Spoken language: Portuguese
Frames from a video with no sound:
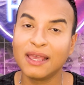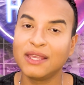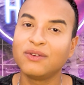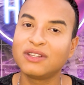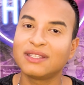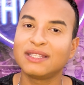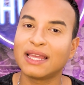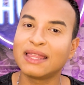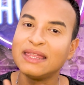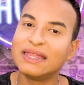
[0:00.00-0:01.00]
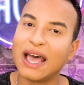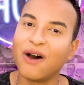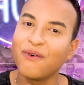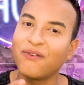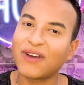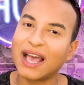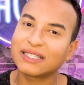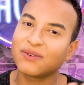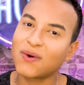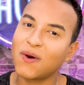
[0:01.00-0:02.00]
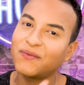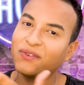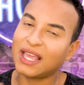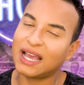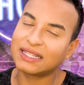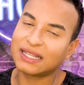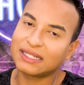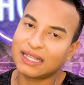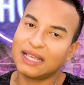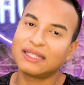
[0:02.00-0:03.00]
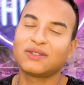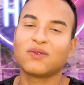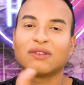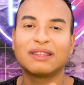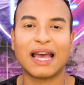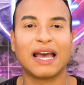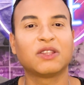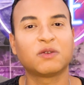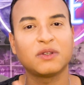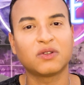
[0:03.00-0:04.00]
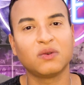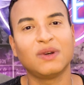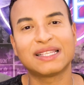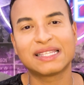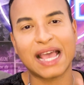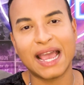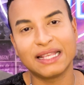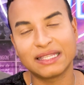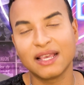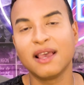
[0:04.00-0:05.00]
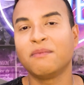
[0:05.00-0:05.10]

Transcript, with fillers: E eu dizia, não façam confianças nesses contatos, pessoas, sites,